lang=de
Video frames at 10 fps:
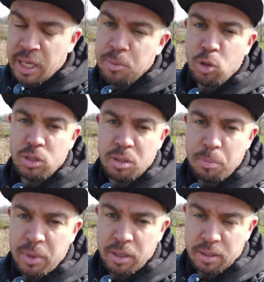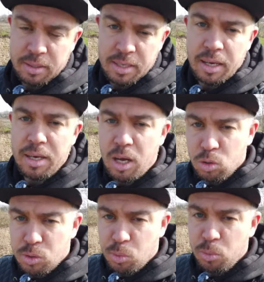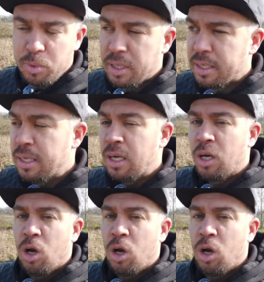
Ich möchte mehrere Sachen ausprobieren